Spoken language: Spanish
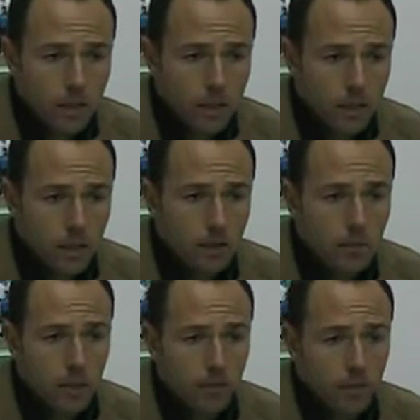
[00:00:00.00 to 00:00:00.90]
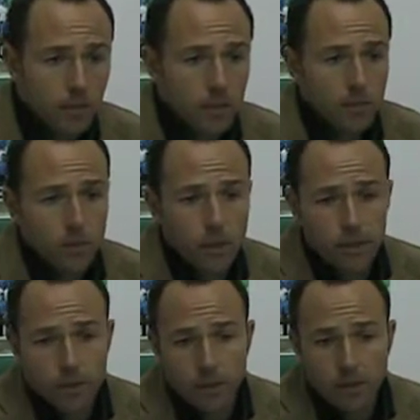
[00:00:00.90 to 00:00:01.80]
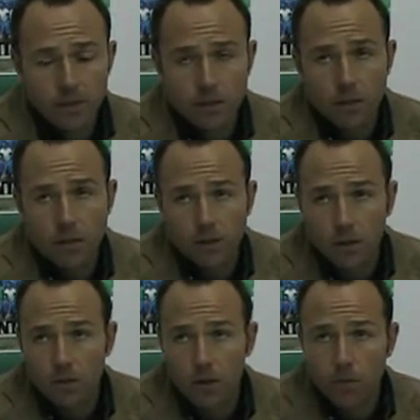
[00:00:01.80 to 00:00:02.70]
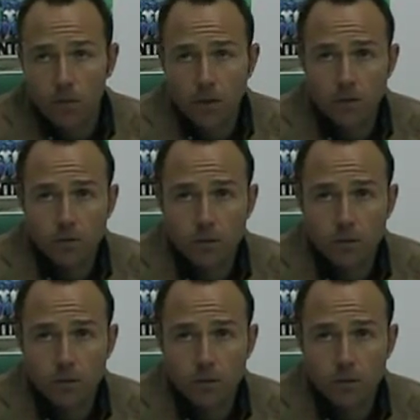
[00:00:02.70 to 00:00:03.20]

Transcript: Y Miguel España, pues arriba ha intentado hacer lo que ha podido,